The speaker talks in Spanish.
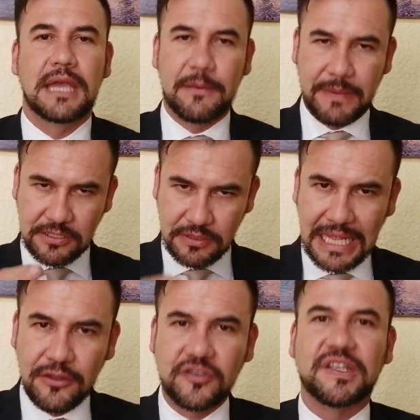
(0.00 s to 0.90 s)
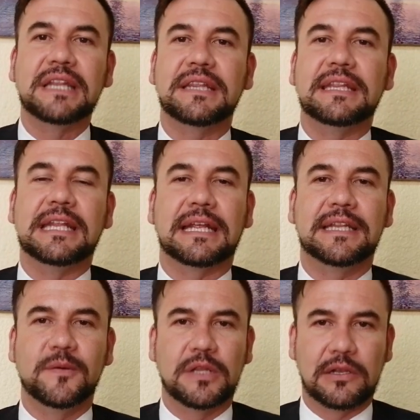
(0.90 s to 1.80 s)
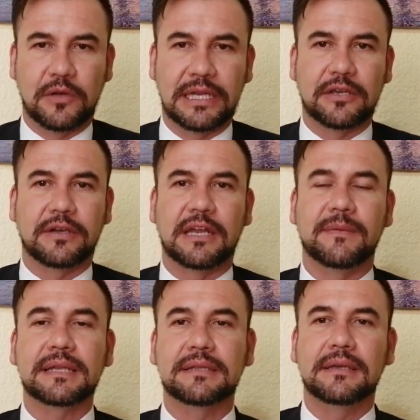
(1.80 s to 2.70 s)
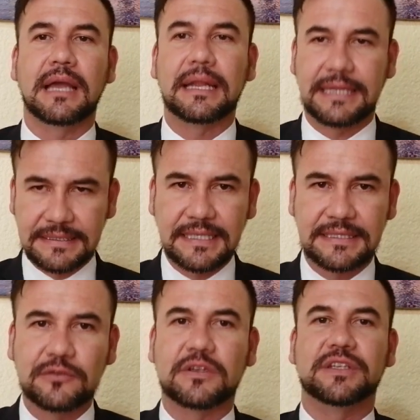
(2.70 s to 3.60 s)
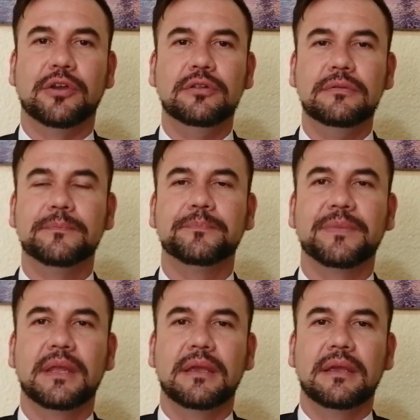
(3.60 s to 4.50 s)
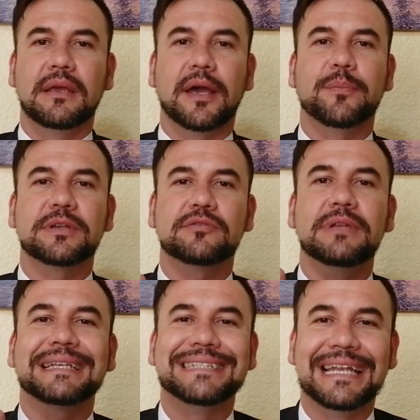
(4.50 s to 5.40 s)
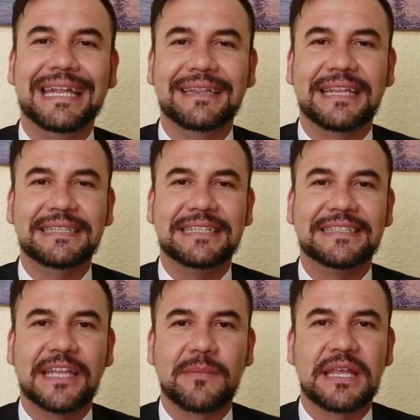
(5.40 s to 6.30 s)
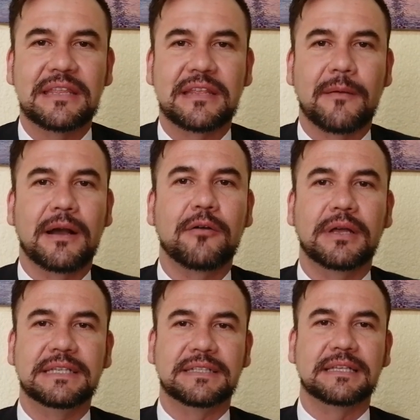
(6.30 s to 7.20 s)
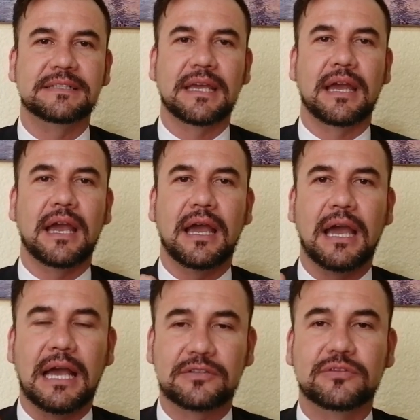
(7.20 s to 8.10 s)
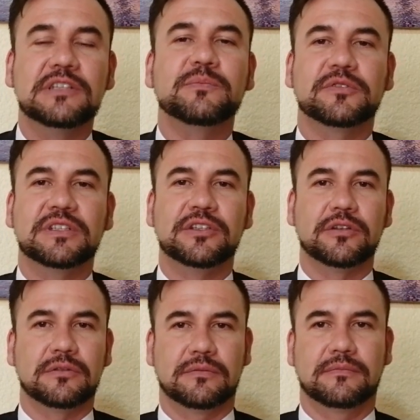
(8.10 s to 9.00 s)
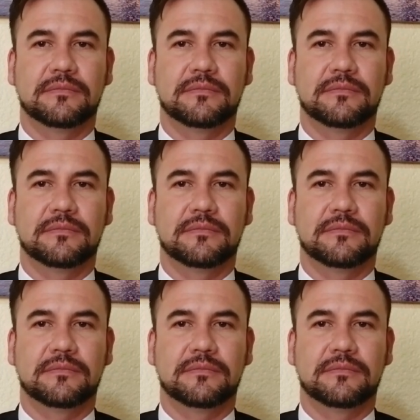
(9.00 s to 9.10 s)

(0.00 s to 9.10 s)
El personal docente y directivo del Colegio Herbert, ante esta situación, ha puesto un excelente sistema de trabajo a distancia a su disposición,